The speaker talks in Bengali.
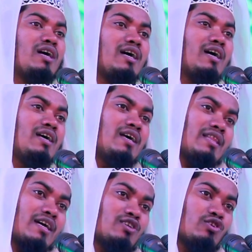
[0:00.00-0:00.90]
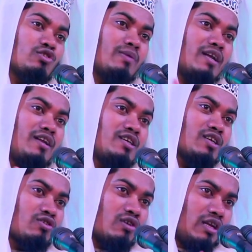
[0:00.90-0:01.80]
না তাকে যতবার
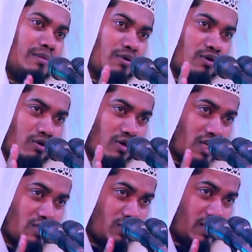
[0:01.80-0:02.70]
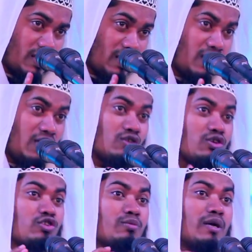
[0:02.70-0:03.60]
নিষেধ করলাম কোনো কথা শোনে না
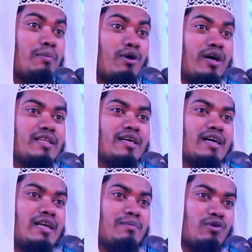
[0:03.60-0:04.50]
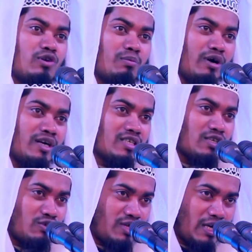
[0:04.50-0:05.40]
যতবার ভয় দেখালাম কোনো ভয় সে
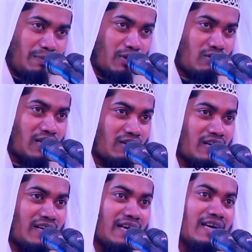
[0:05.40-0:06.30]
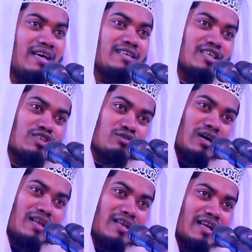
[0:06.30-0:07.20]
শোনে না পরোয়া করে না সে শুধু
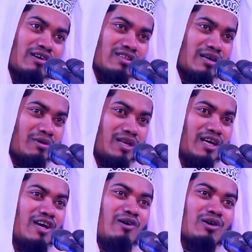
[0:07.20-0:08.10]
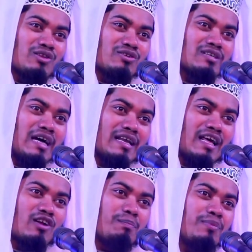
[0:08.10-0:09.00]
আল্লাহর কথা বলে অথচ আনা
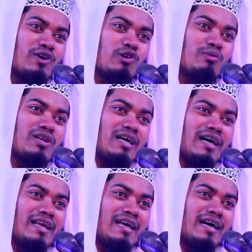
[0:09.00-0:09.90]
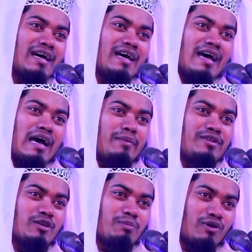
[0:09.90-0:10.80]
রব্বকুমুল্লা আলা আমি
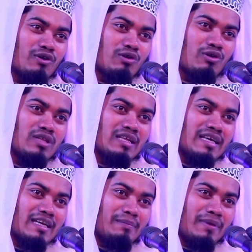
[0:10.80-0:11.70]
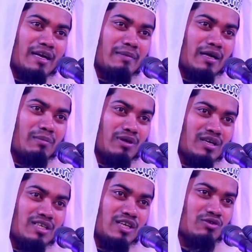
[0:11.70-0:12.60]
যে বড় খোদা তাকে বারবার বলে
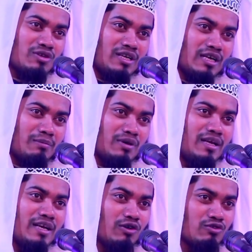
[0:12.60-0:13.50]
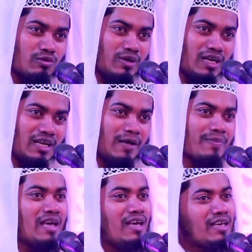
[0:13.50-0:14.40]
সে শোনে না বলে নাওজবিল্লা
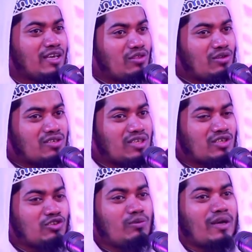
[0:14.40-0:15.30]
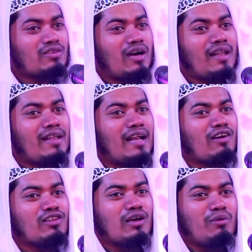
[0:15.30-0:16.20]
কিন্তু সে শুধুমাত্র আল্লাহর
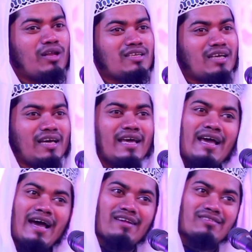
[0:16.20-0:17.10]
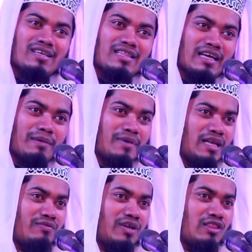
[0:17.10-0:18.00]
কথা বলে যায় আজকে তাকে
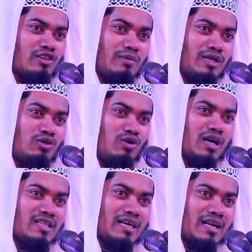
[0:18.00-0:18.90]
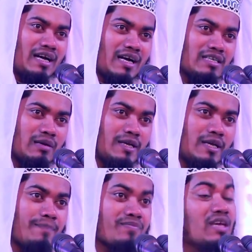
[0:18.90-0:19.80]
মেরে ফেলতে হবে দুনিয়াতে আর রাখা যাবে
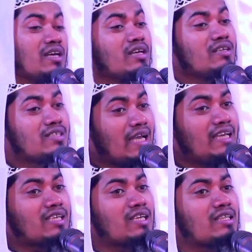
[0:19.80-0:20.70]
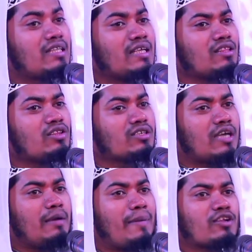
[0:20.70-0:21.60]
না যেই সিদ্ধান্ত
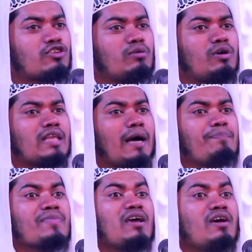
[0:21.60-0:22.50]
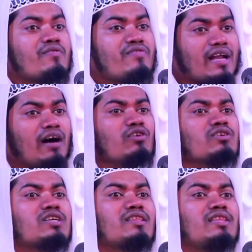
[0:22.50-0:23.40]
সেই বাস্তবতা ফেরাউন
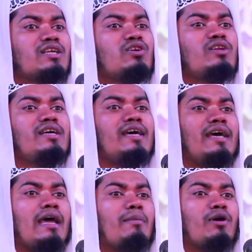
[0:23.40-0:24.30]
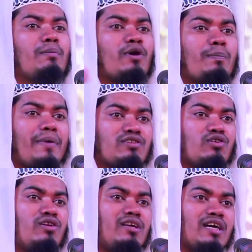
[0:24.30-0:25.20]
সিদ্ধান্ত নিয়ে এমন বড় পাথর
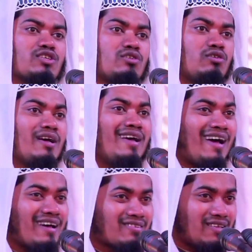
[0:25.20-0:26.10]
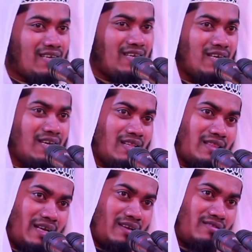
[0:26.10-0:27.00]
নিয়ে আসলো আজকেই
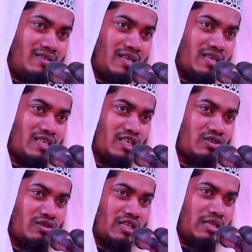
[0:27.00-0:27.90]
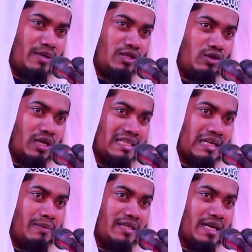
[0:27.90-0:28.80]
তার স্ত্রীকে শেষ করে দিবে দুনিয়া
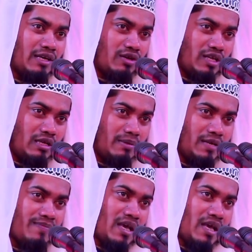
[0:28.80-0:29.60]
থেকে বিদায় করে দিবে